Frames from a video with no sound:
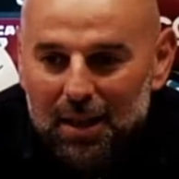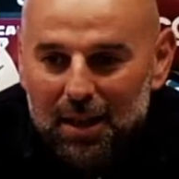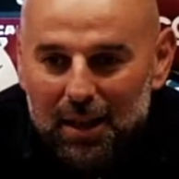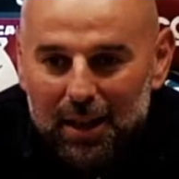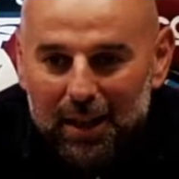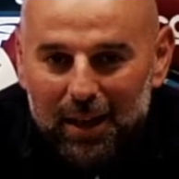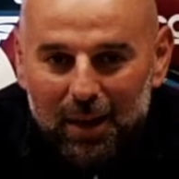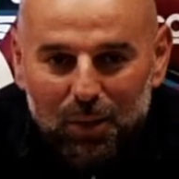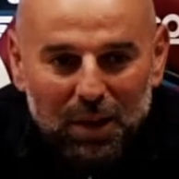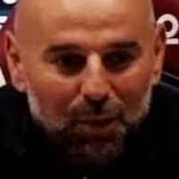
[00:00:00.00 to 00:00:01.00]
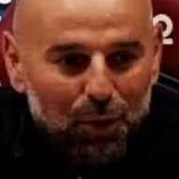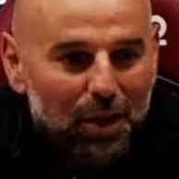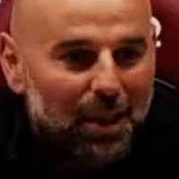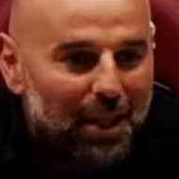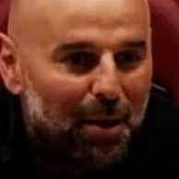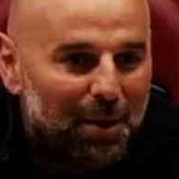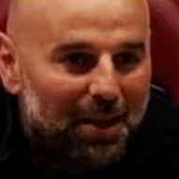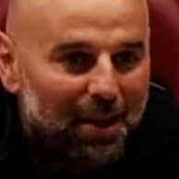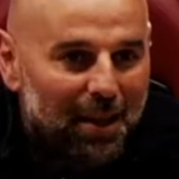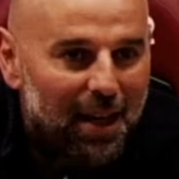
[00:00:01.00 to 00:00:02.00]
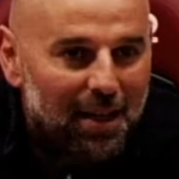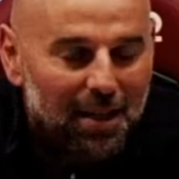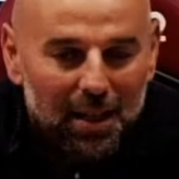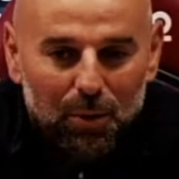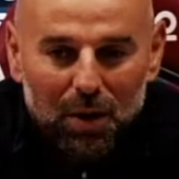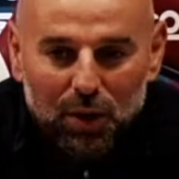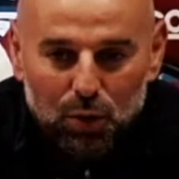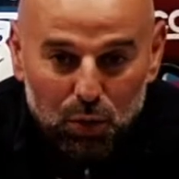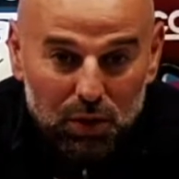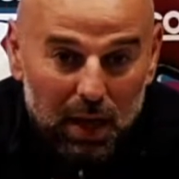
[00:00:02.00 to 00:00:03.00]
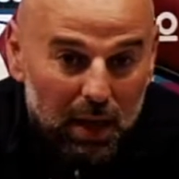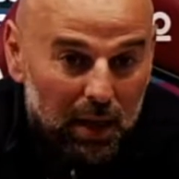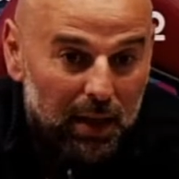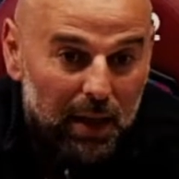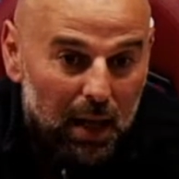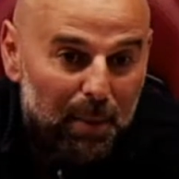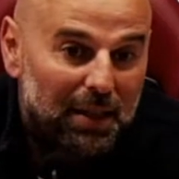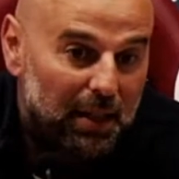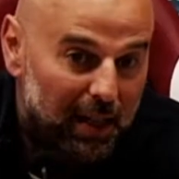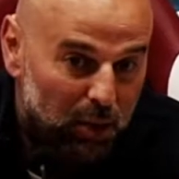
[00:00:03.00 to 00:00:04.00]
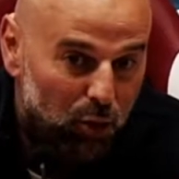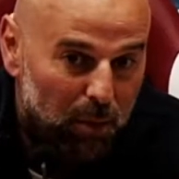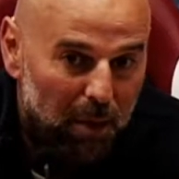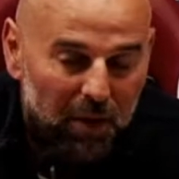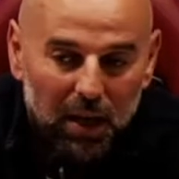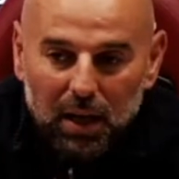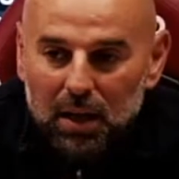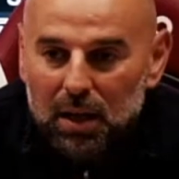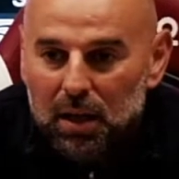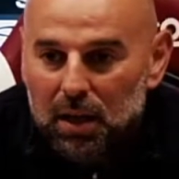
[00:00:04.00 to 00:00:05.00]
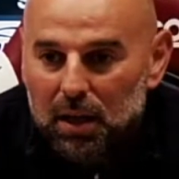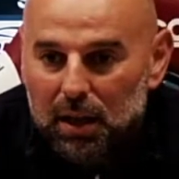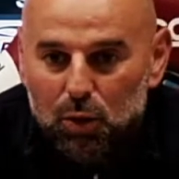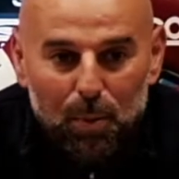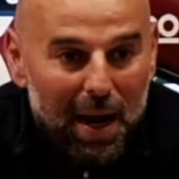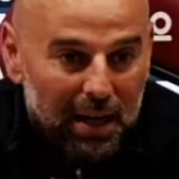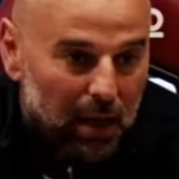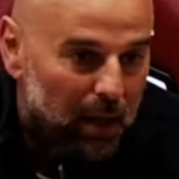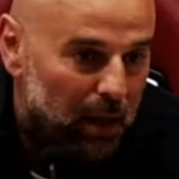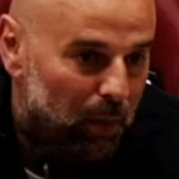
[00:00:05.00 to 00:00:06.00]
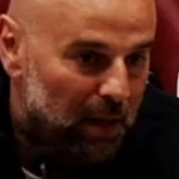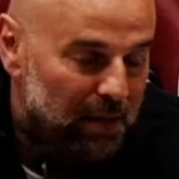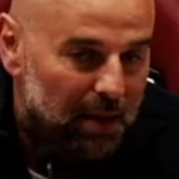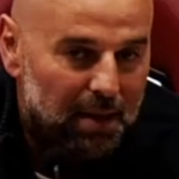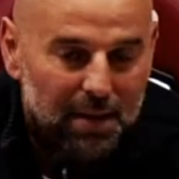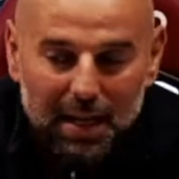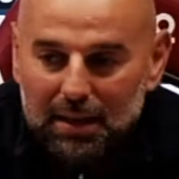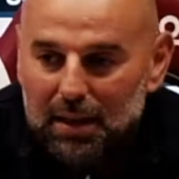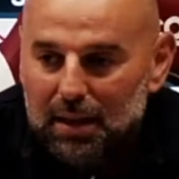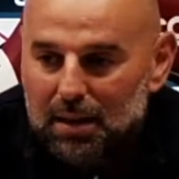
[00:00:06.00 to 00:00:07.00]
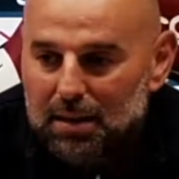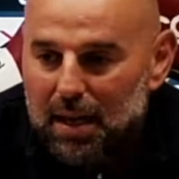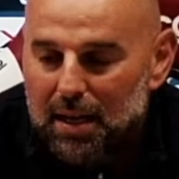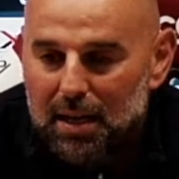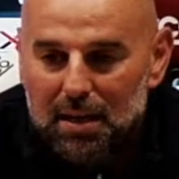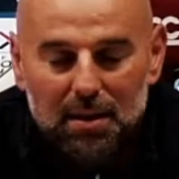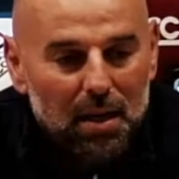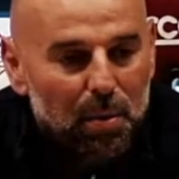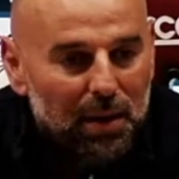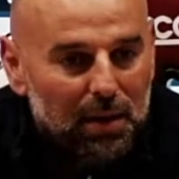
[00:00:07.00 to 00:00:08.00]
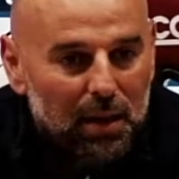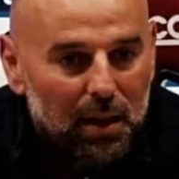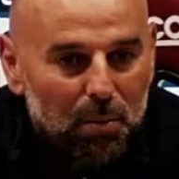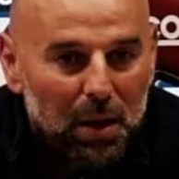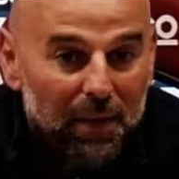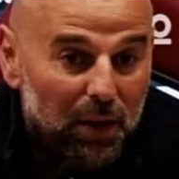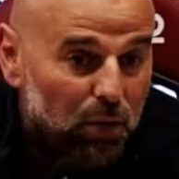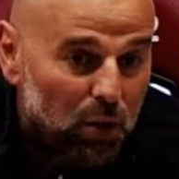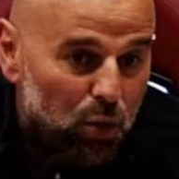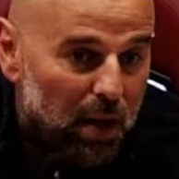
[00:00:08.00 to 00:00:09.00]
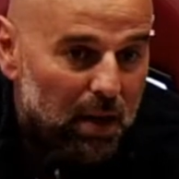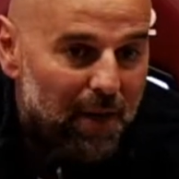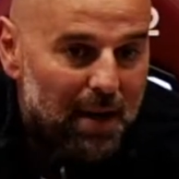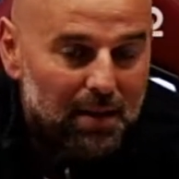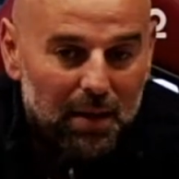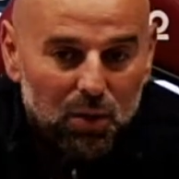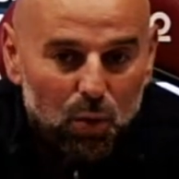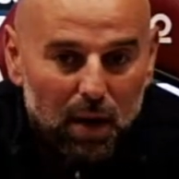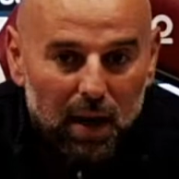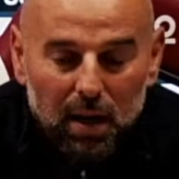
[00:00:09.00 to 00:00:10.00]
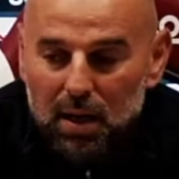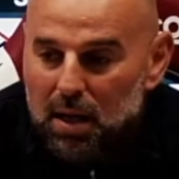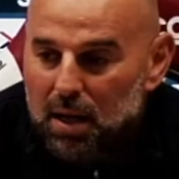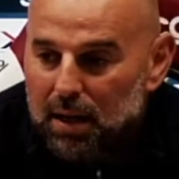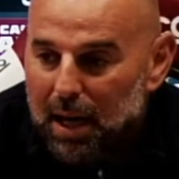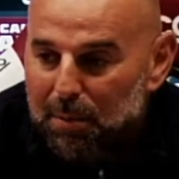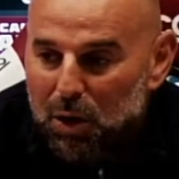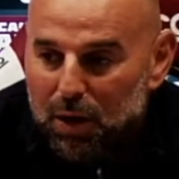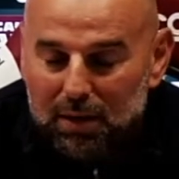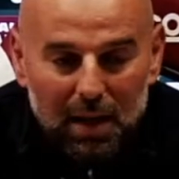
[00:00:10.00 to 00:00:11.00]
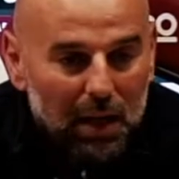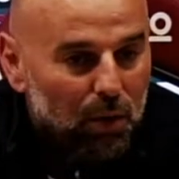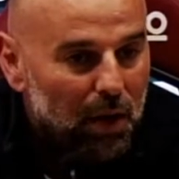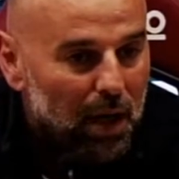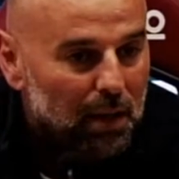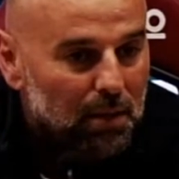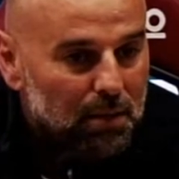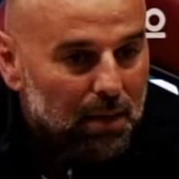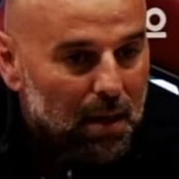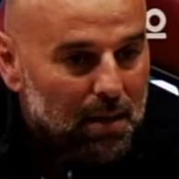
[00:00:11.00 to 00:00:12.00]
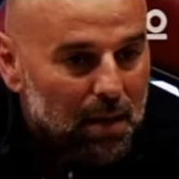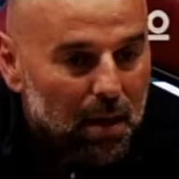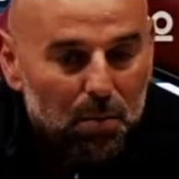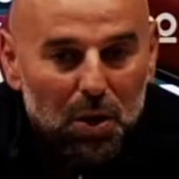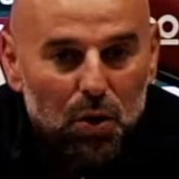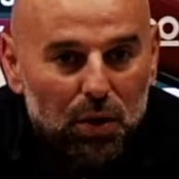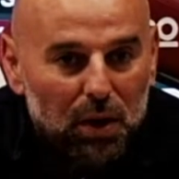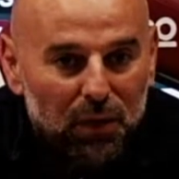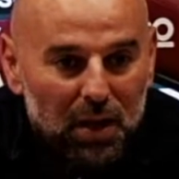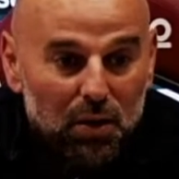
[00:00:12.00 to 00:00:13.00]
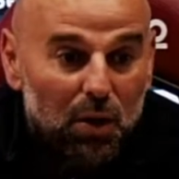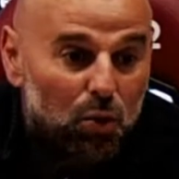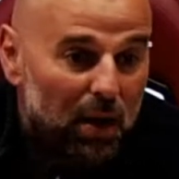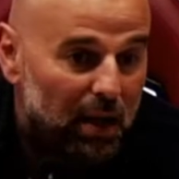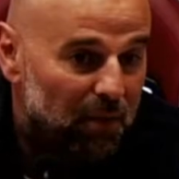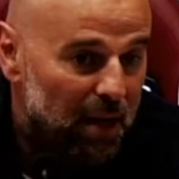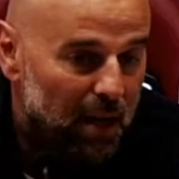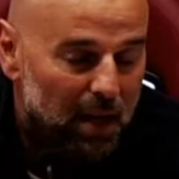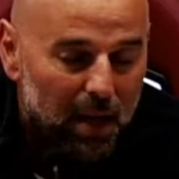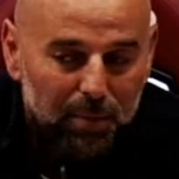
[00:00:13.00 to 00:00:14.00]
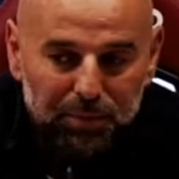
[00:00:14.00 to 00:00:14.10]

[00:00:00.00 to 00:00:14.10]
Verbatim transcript: e quindi vuol dire che la mentalità è quella giusta ed è la mentalità che dovremo avere eh, domani in queste restanti sei, sei partite. Il Benevento è una squadra diversa, una squadra che ha il miglior attacco, la terza miglior difesa, una squadra che viene da